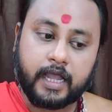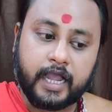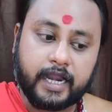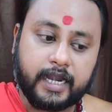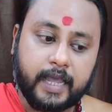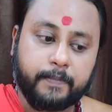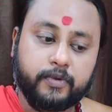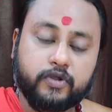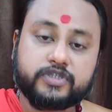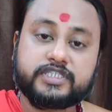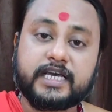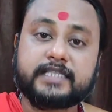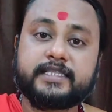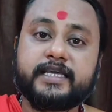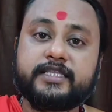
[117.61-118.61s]
अगर आप लोग
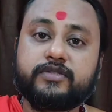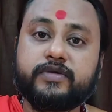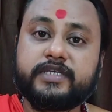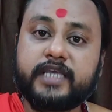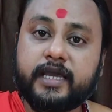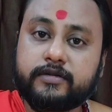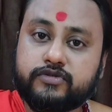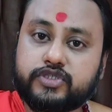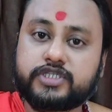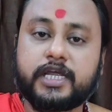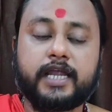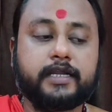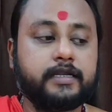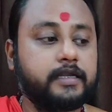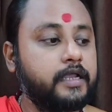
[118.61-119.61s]
चाहते हैं तो ये
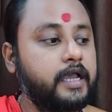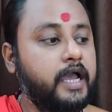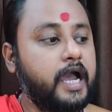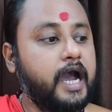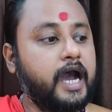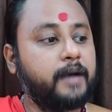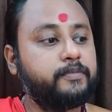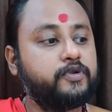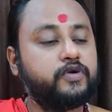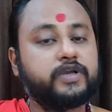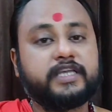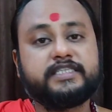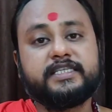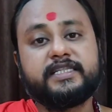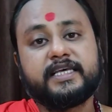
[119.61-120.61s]
अनुष्ठान आप
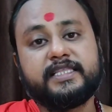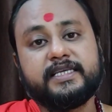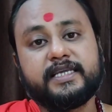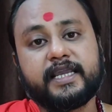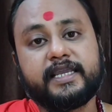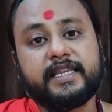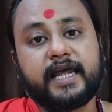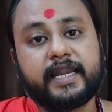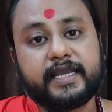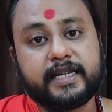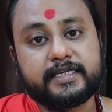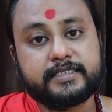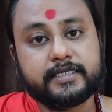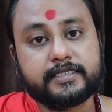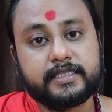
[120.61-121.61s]
लोग किसी नदी के किनारे
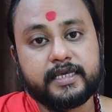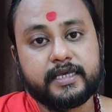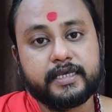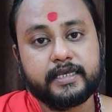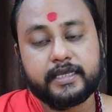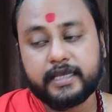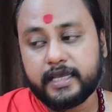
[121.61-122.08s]
कर सकते हैं